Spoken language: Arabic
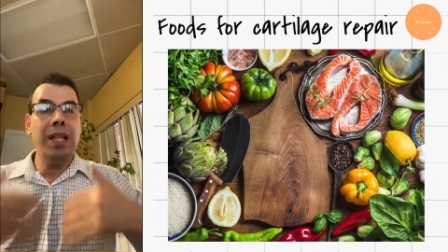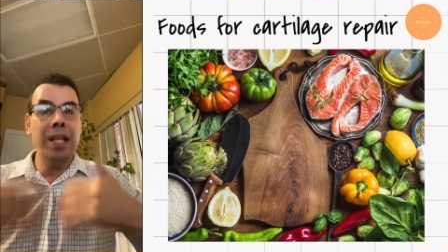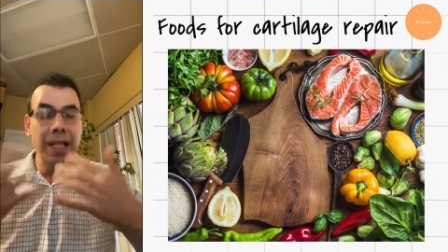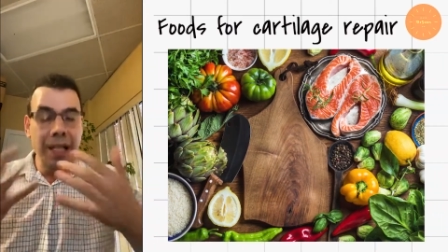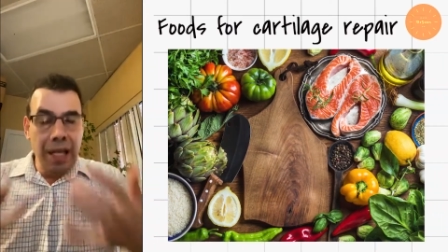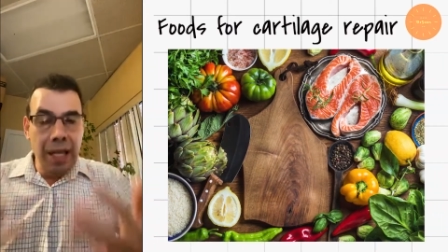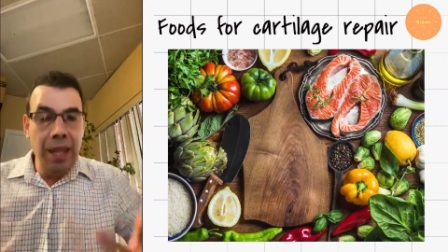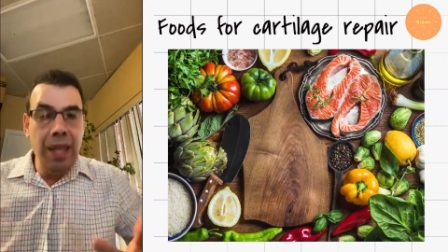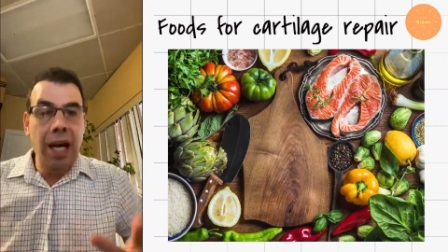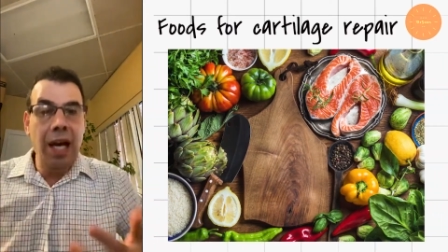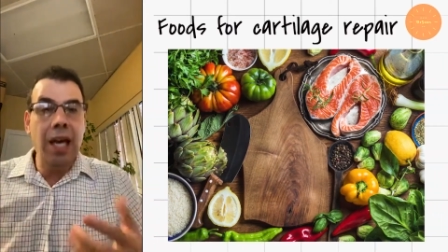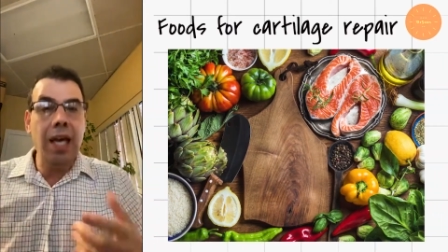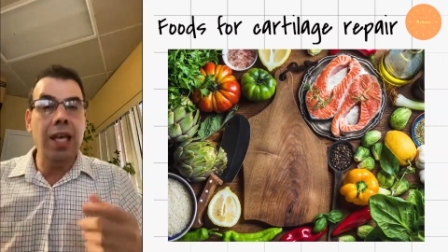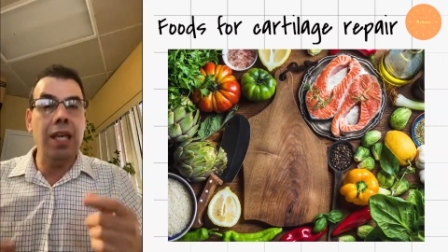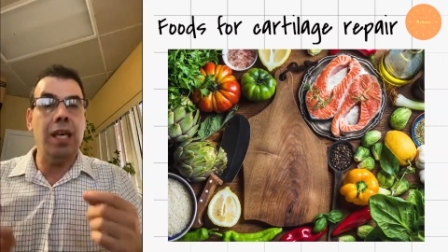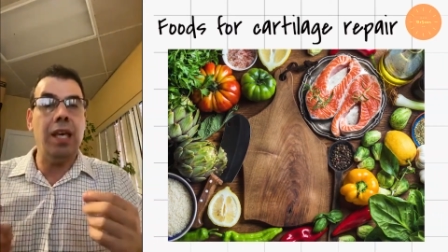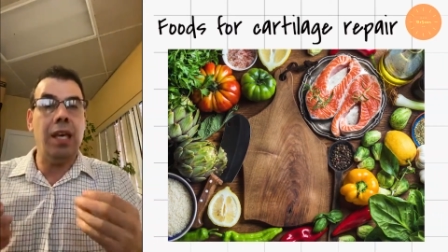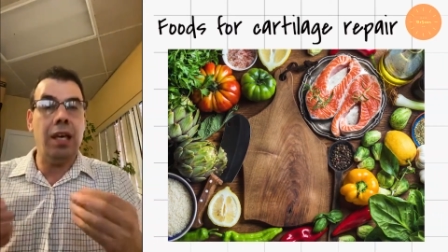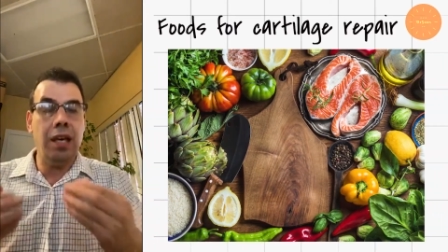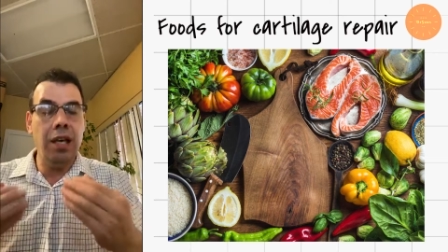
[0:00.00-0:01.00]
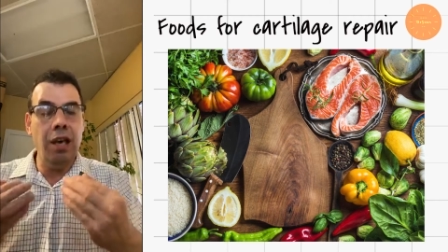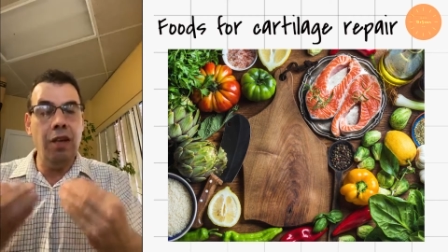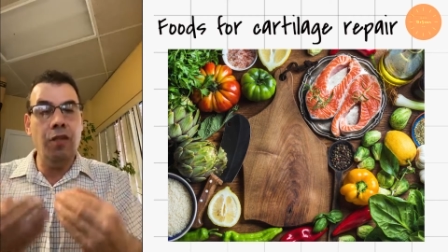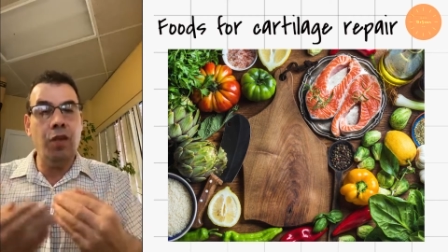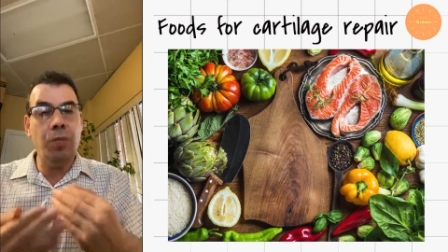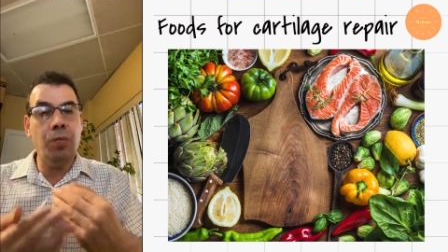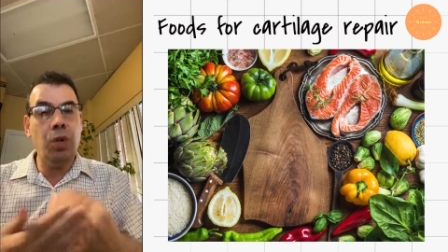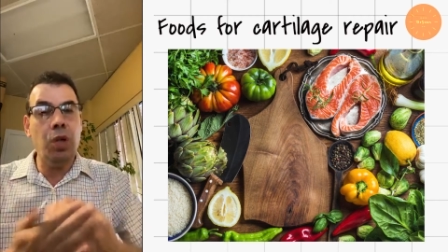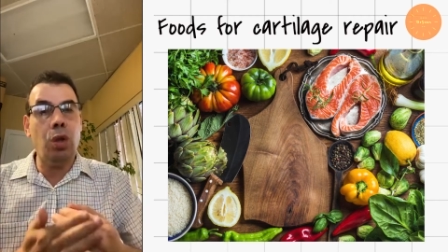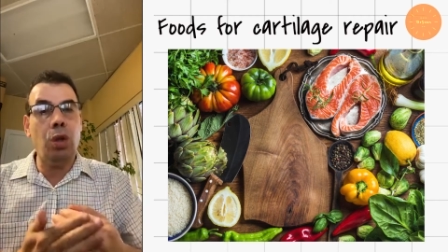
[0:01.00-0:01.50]
الغذائية كيف
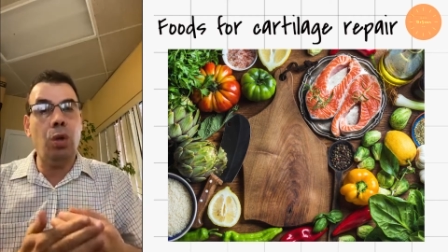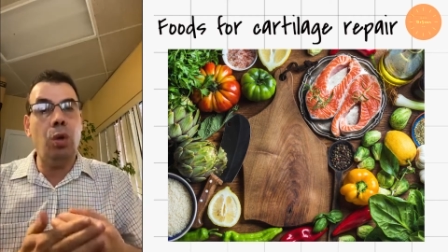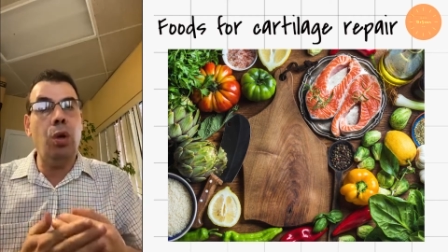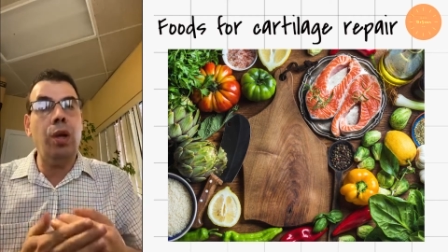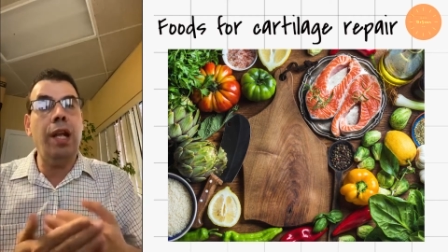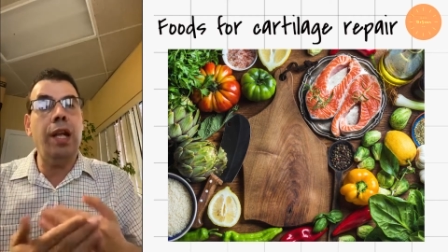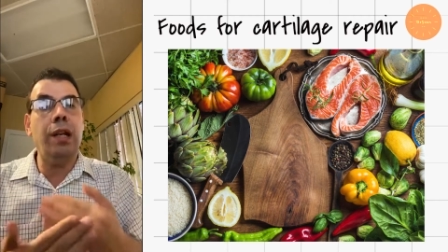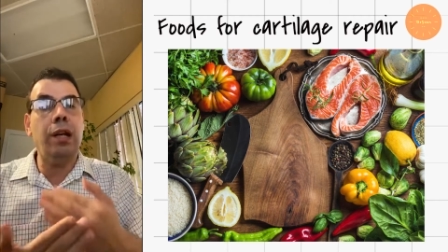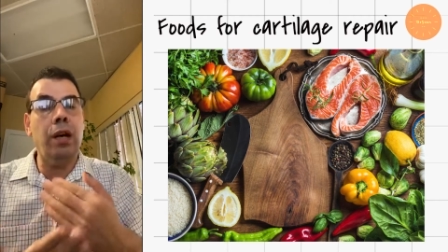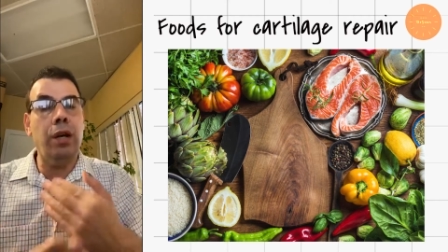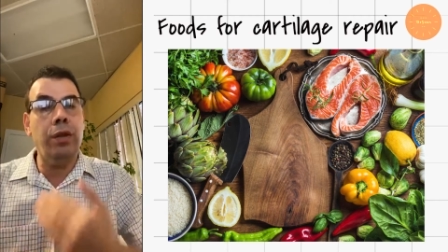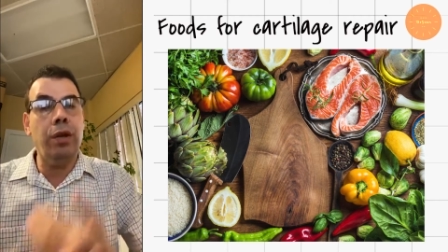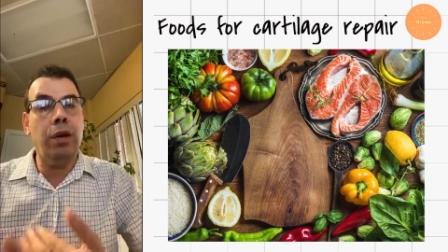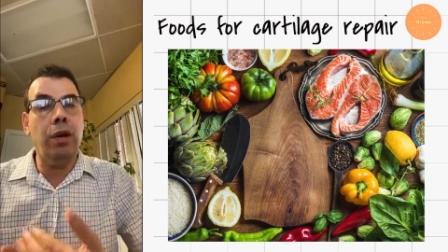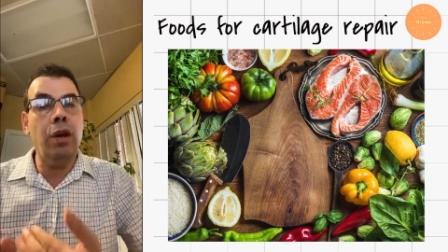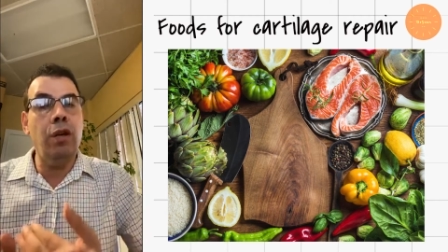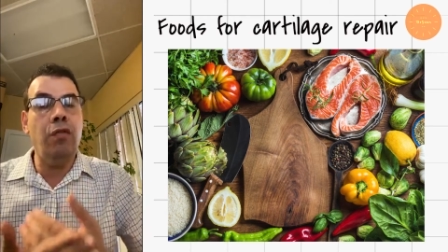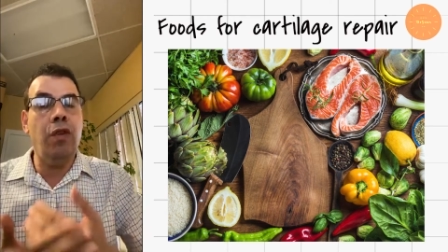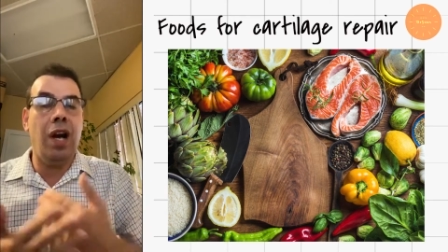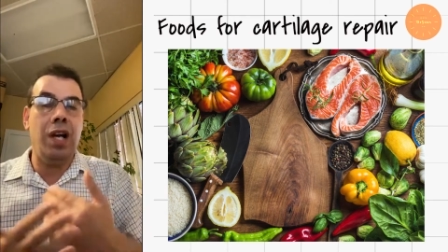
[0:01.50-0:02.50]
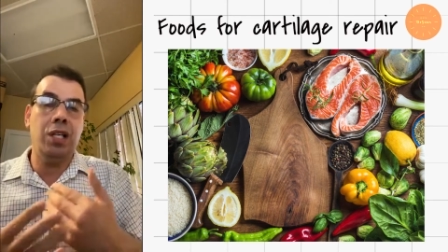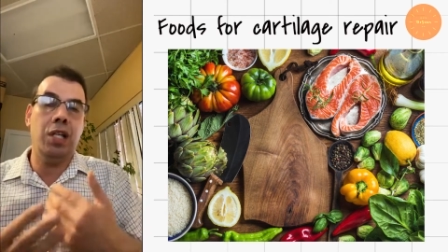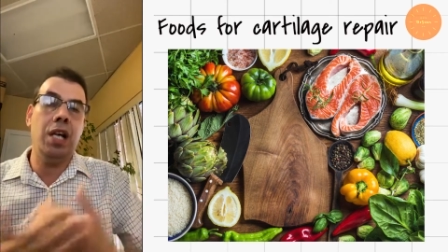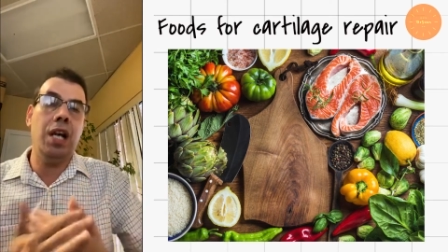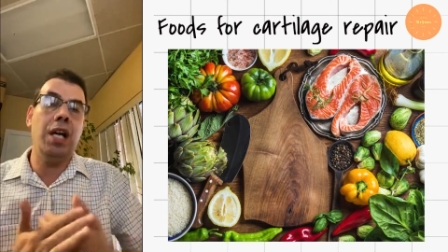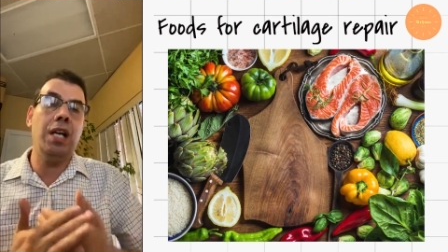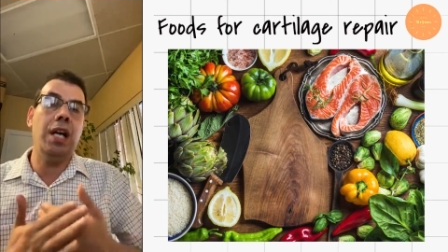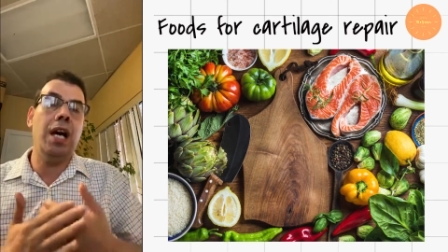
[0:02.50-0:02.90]
بتدخل للغضاريف عشان